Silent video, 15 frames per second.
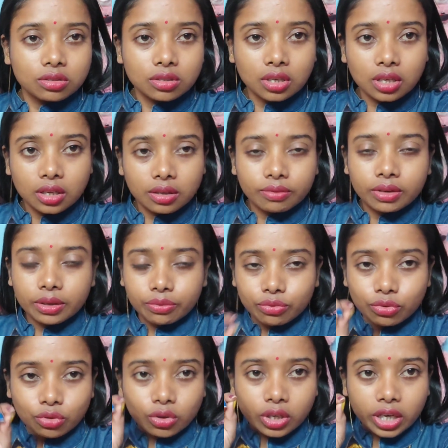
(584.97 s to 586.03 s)
ছোটটা মানে
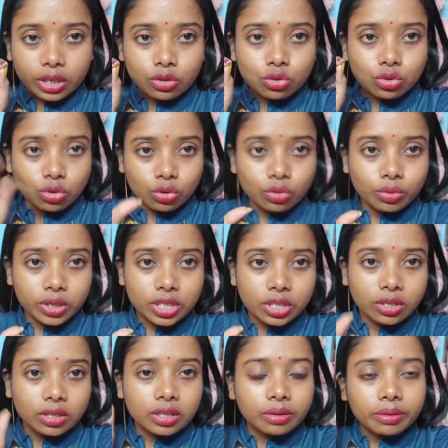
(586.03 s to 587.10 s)
ফুটোটা একটু সরু
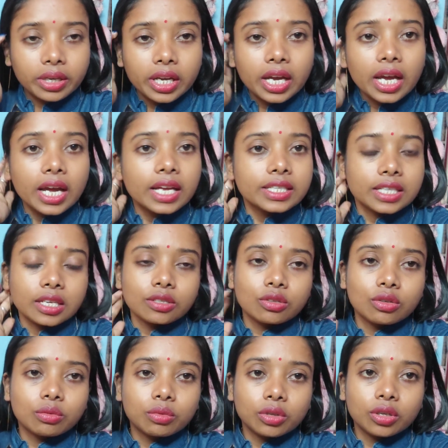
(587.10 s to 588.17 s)
বেশি হয়ে যাবে যার
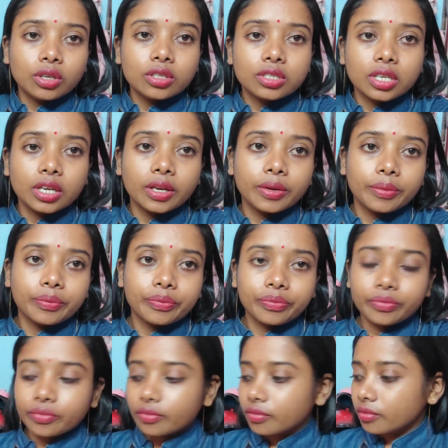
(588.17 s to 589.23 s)
জন্য বললো যে
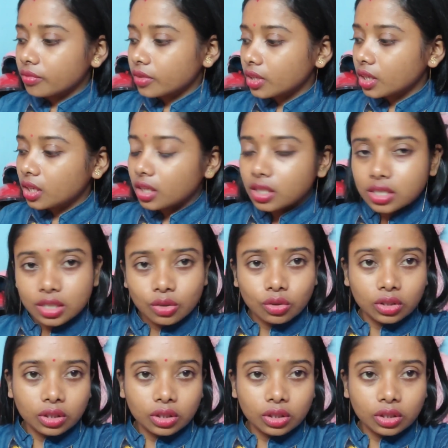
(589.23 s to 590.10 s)
ইসে